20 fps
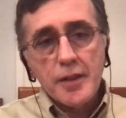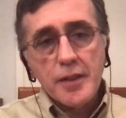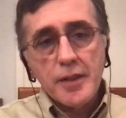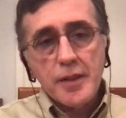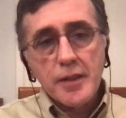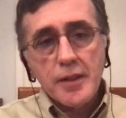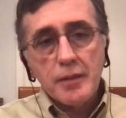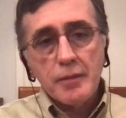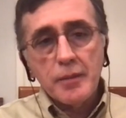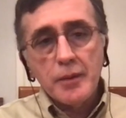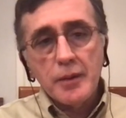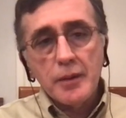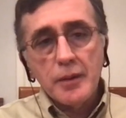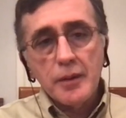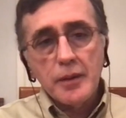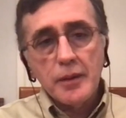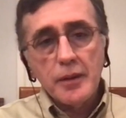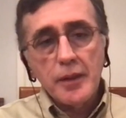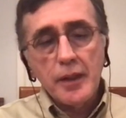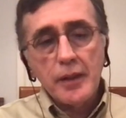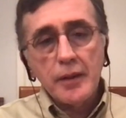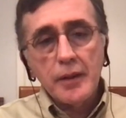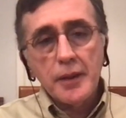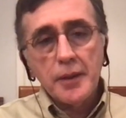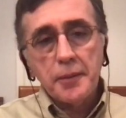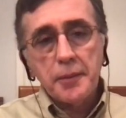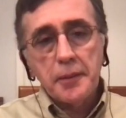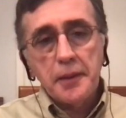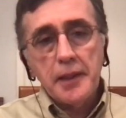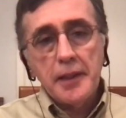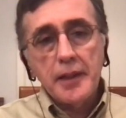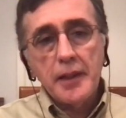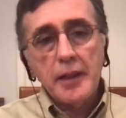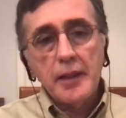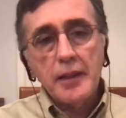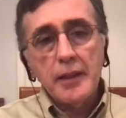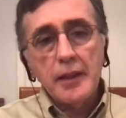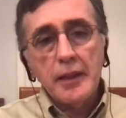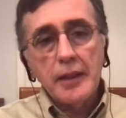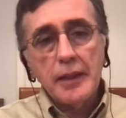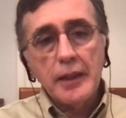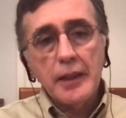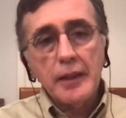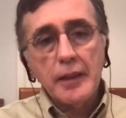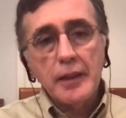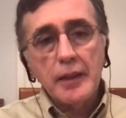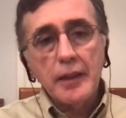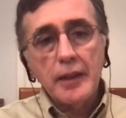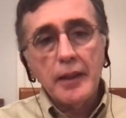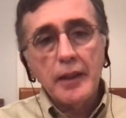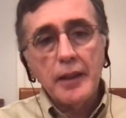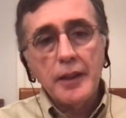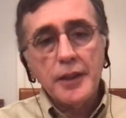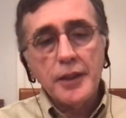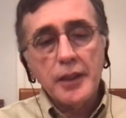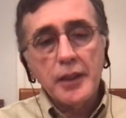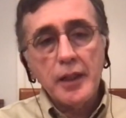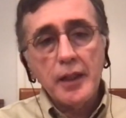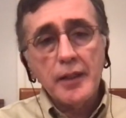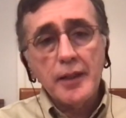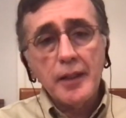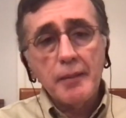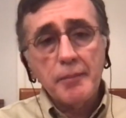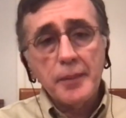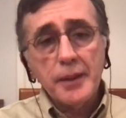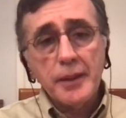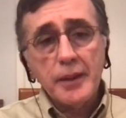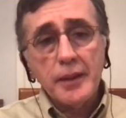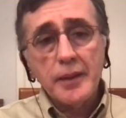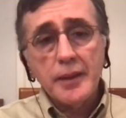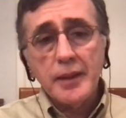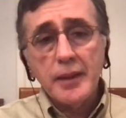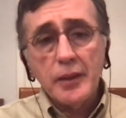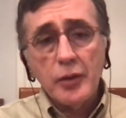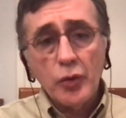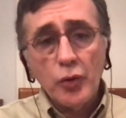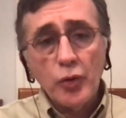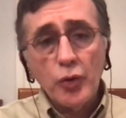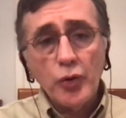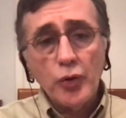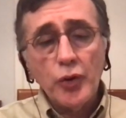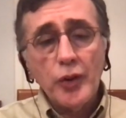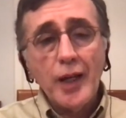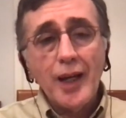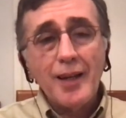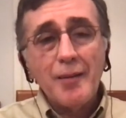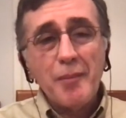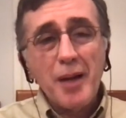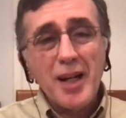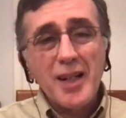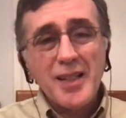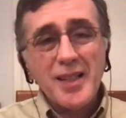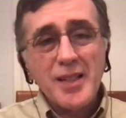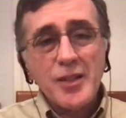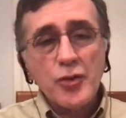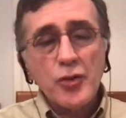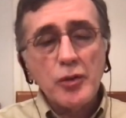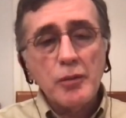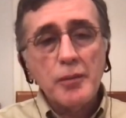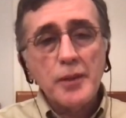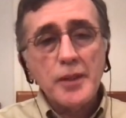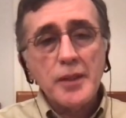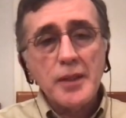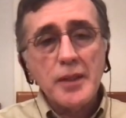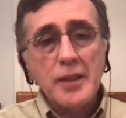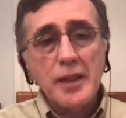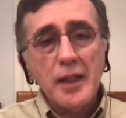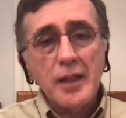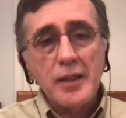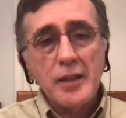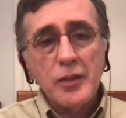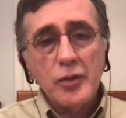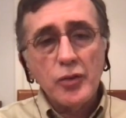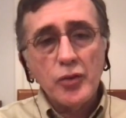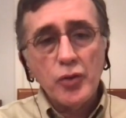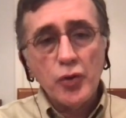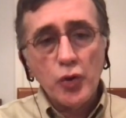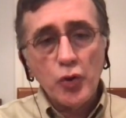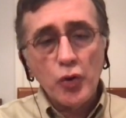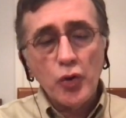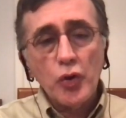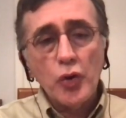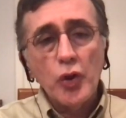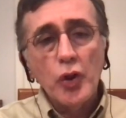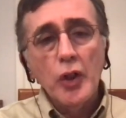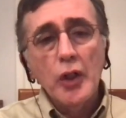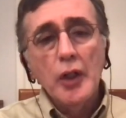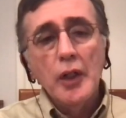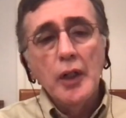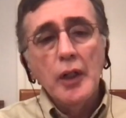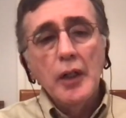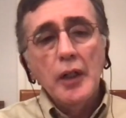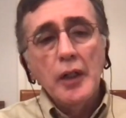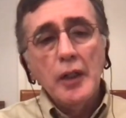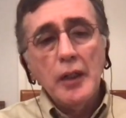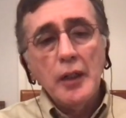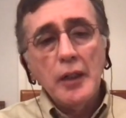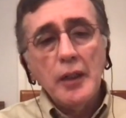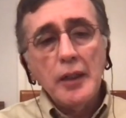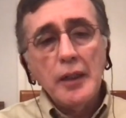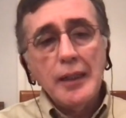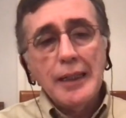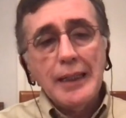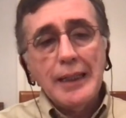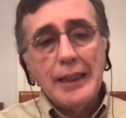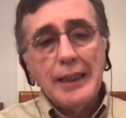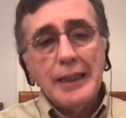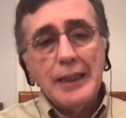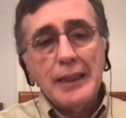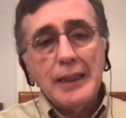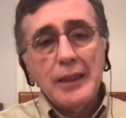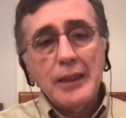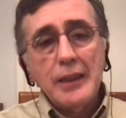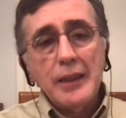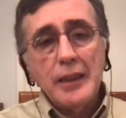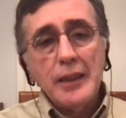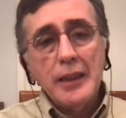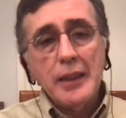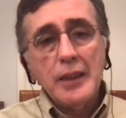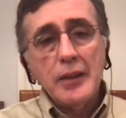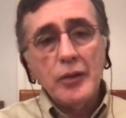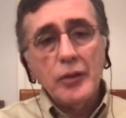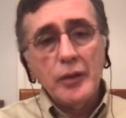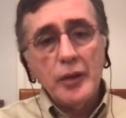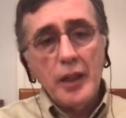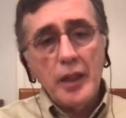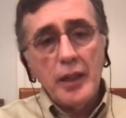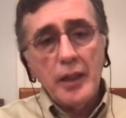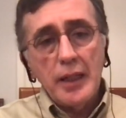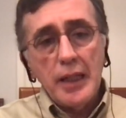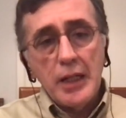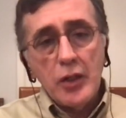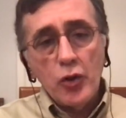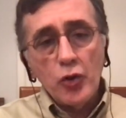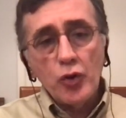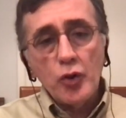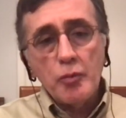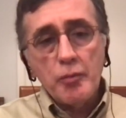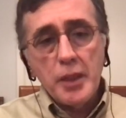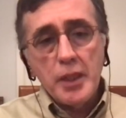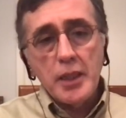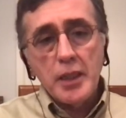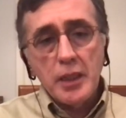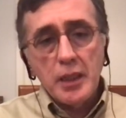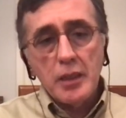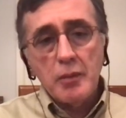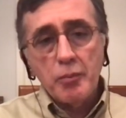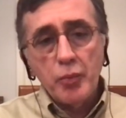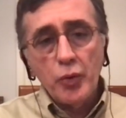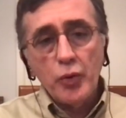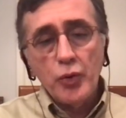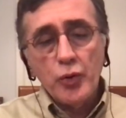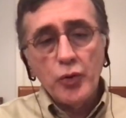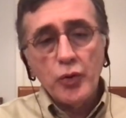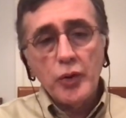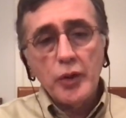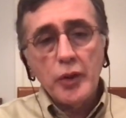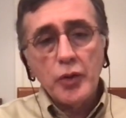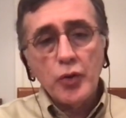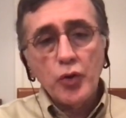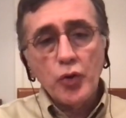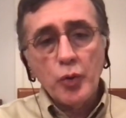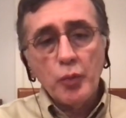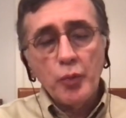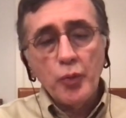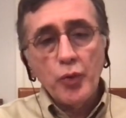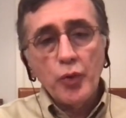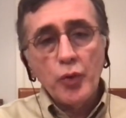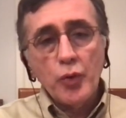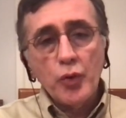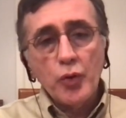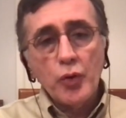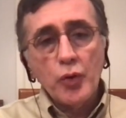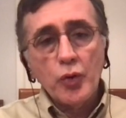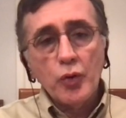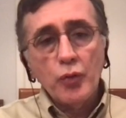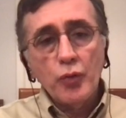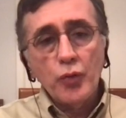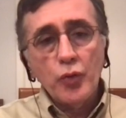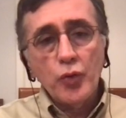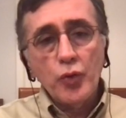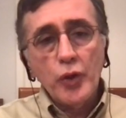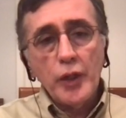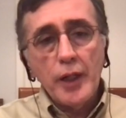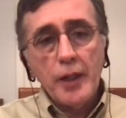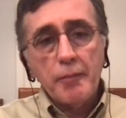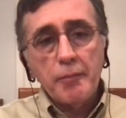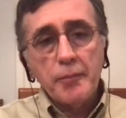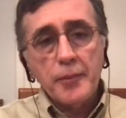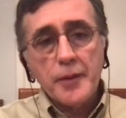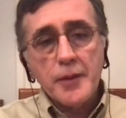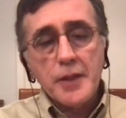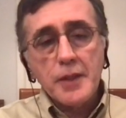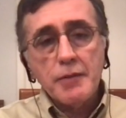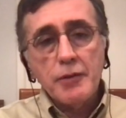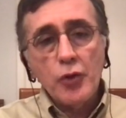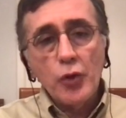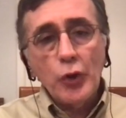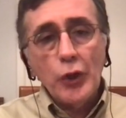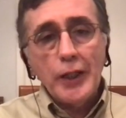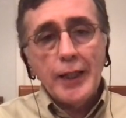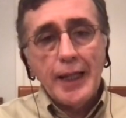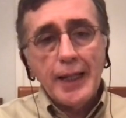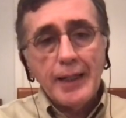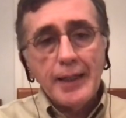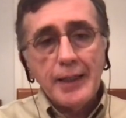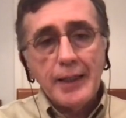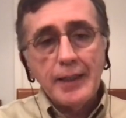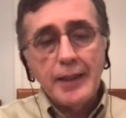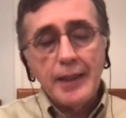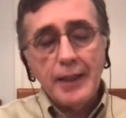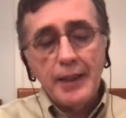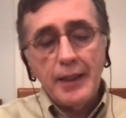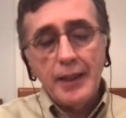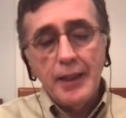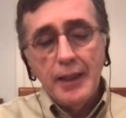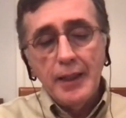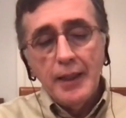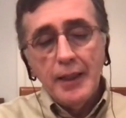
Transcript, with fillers: sistemi yaklaşımının ilk hallerine getiren eleştirilerden bir tanesi de oydu. Yani Marksist olmasından çok e, alaya yani ekonomik boyutuna çok büyük vurgu yapması ve o nedenle de